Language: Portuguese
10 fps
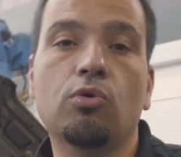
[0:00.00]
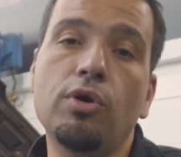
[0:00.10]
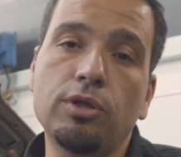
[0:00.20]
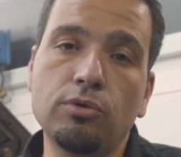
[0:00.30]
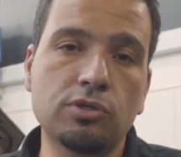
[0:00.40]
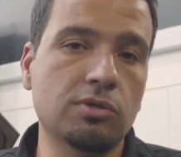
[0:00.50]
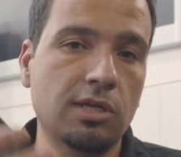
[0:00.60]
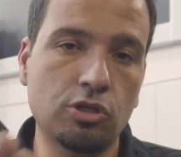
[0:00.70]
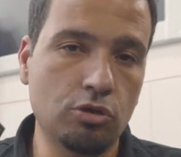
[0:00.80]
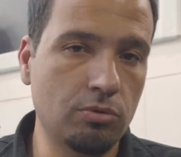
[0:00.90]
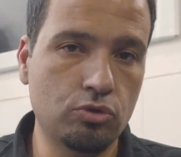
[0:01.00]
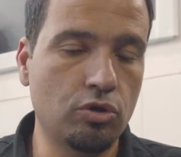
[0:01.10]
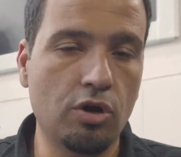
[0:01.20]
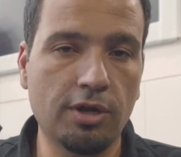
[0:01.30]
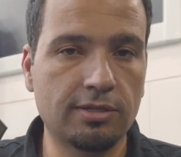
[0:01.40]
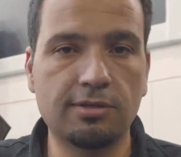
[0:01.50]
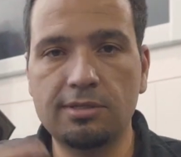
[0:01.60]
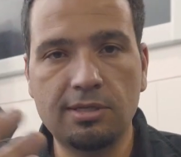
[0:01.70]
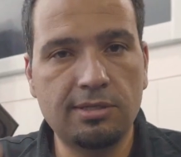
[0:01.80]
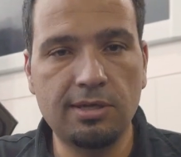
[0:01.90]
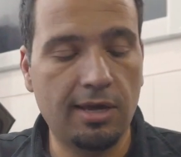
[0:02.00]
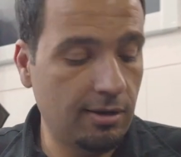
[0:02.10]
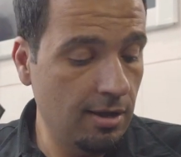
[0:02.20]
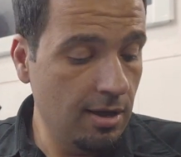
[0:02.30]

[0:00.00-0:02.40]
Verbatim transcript: correndo o risco até de tomar um choque, às vezes, etc.